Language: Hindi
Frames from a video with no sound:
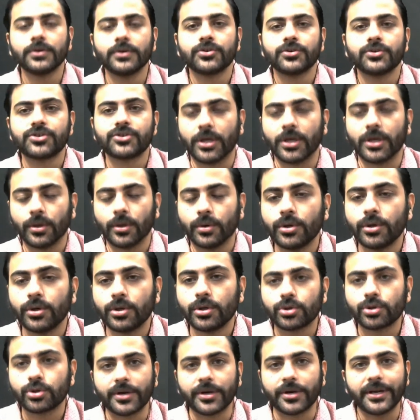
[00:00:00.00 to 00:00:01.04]
चलो
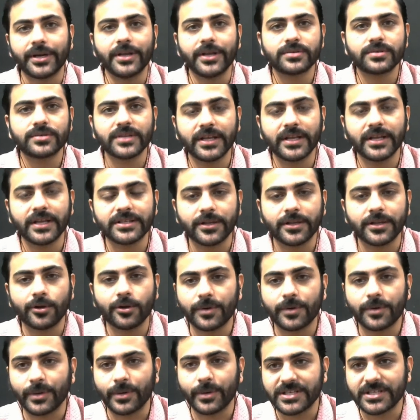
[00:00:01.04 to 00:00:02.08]
तो रिड्यूसिंग नेचर के
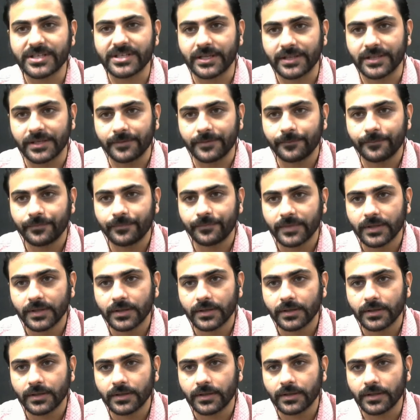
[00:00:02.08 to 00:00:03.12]
ऊपर क्वेश्चन ये था
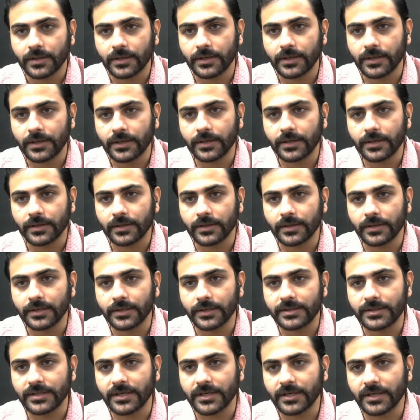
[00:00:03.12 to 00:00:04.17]
कि
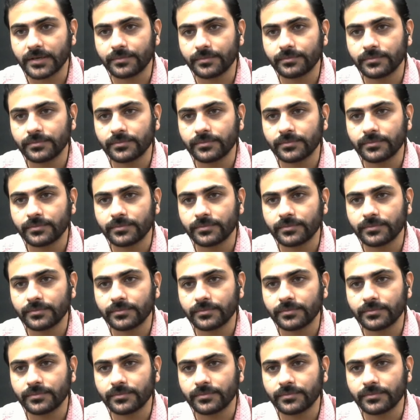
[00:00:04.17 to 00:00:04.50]
लिथियम